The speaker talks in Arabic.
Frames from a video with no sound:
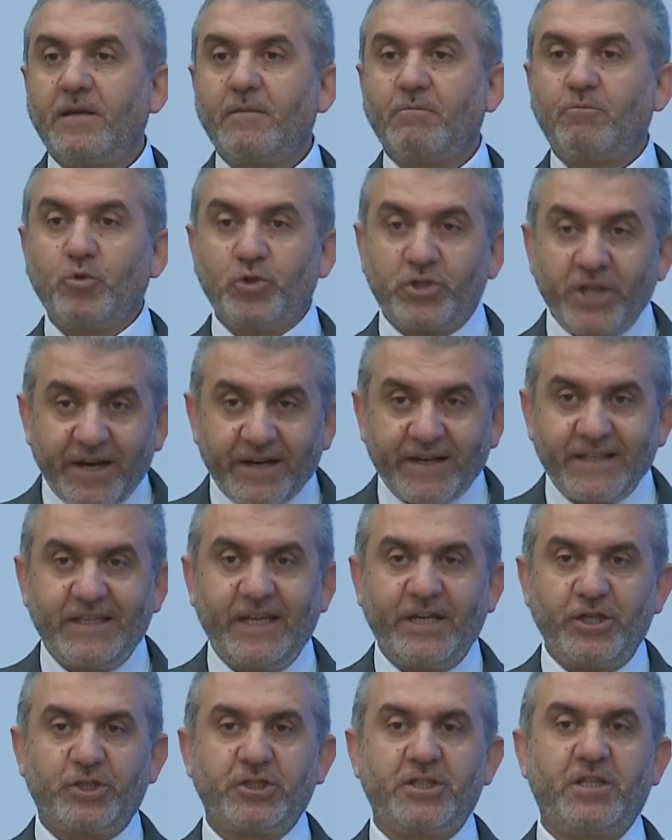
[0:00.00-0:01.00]
مجرد
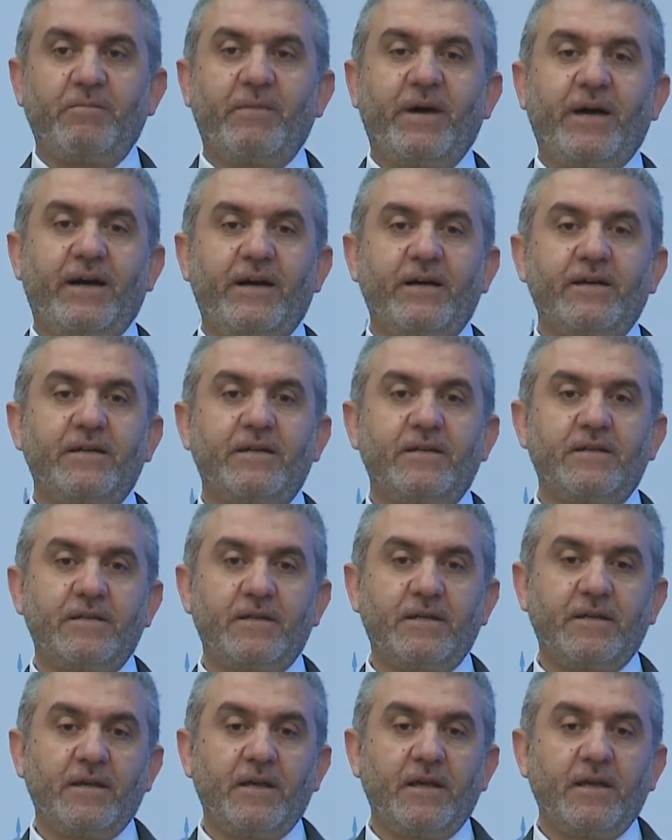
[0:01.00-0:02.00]
الاجتماع
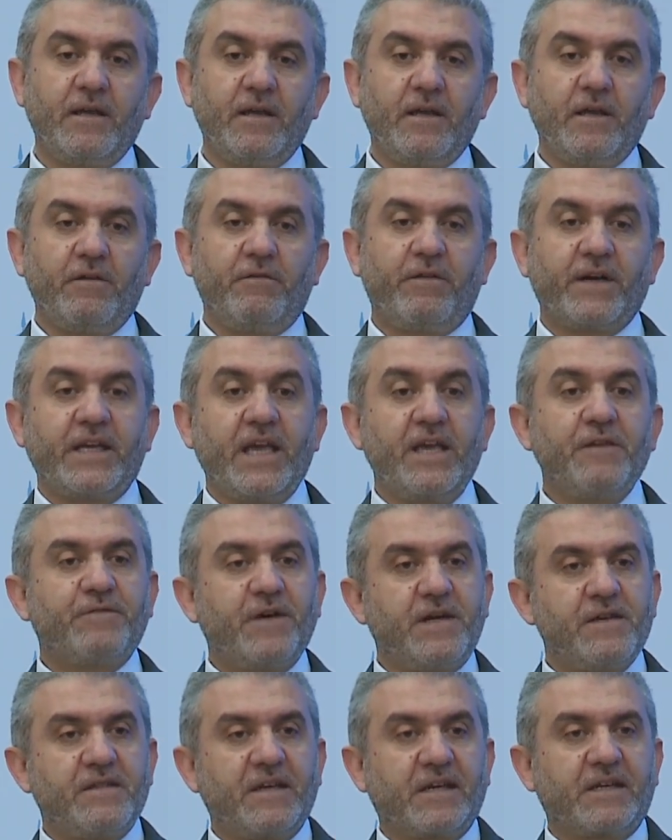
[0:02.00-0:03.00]
فكيف
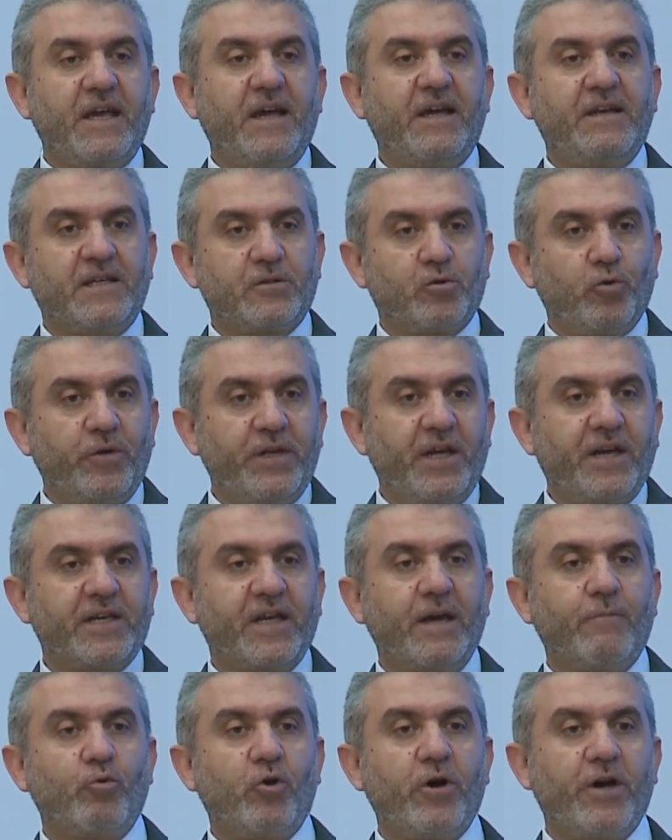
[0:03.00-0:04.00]
اذا كانت هناك
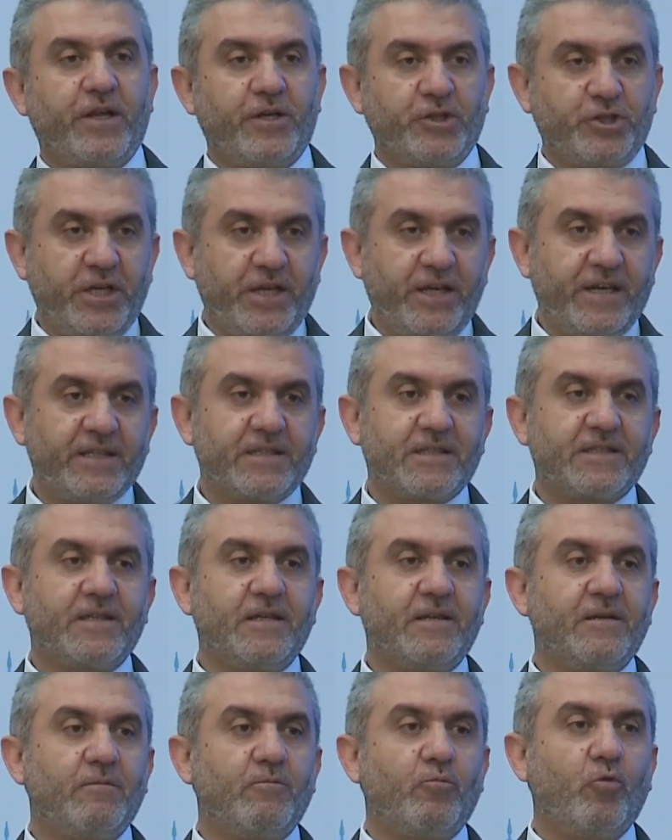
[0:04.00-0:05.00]
مخرجات
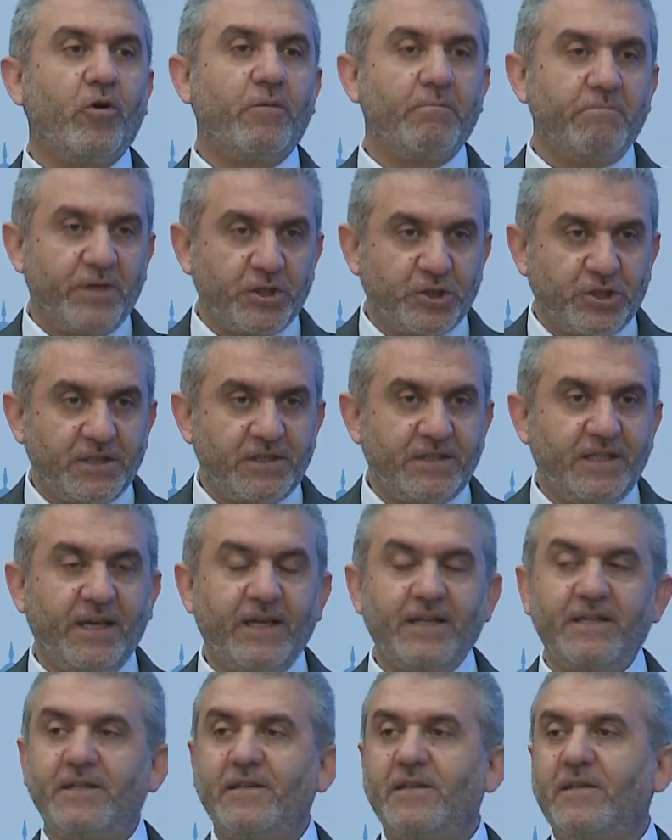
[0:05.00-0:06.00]
مهمه
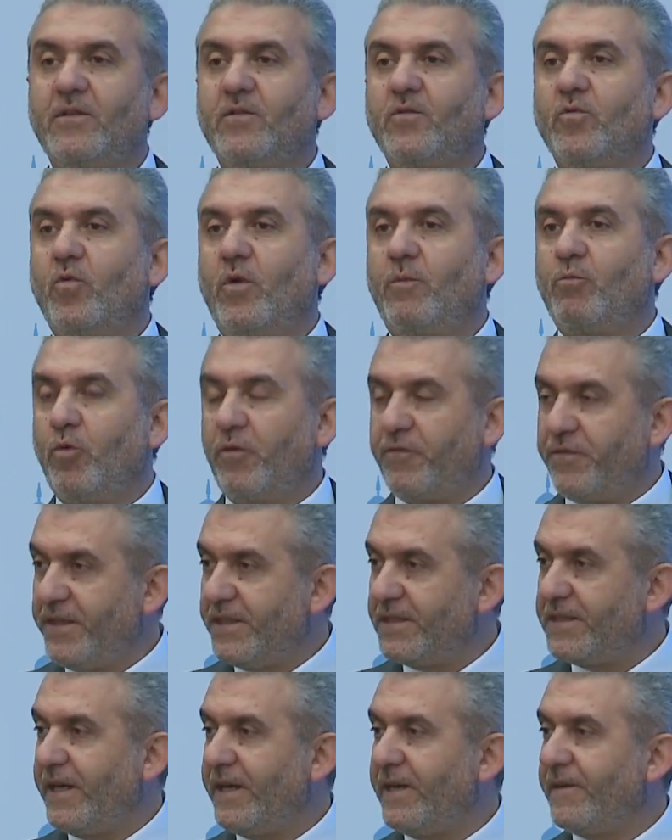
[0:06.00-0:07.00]
جدا
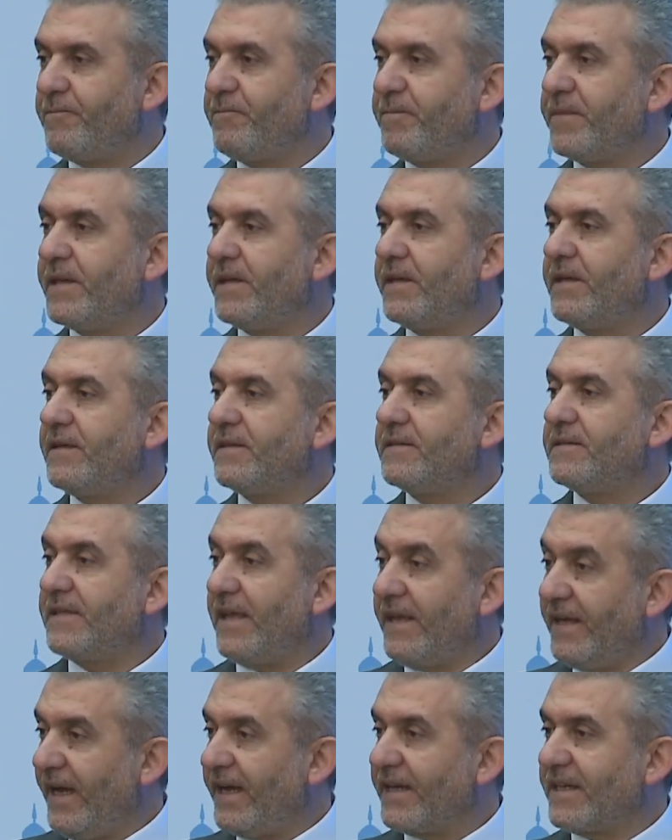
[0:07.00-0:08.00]
ومفيده
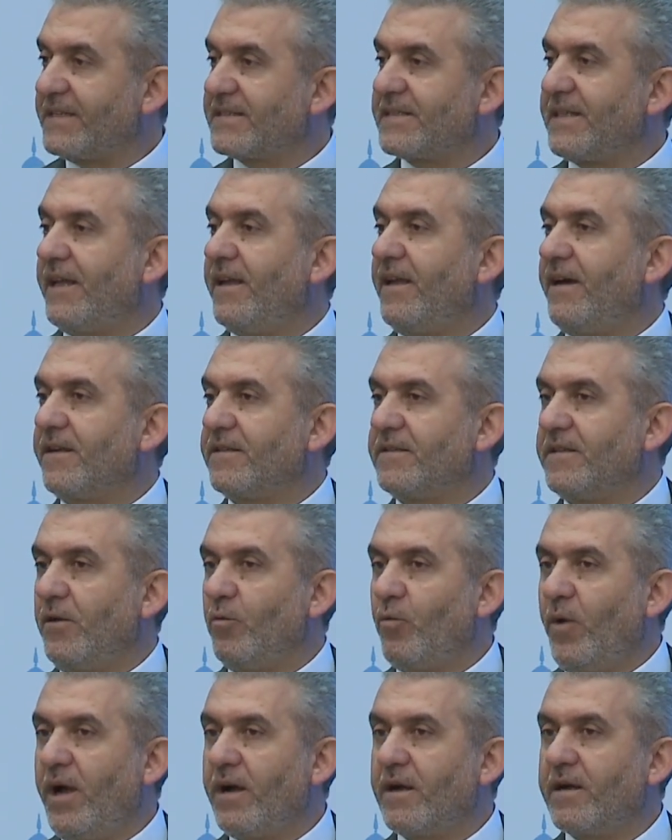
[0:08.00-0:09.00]
تنعكس على ارض
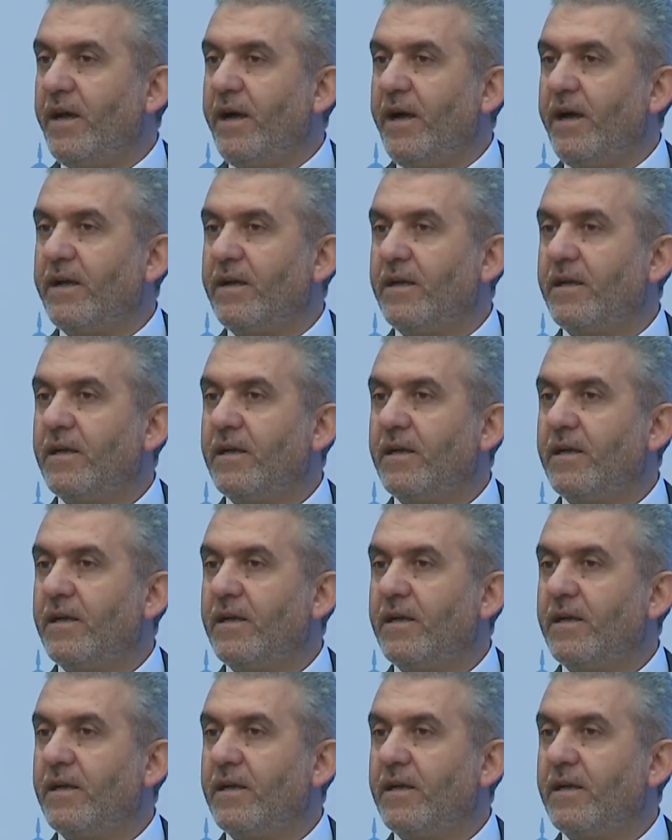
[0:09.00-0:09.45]
الواقع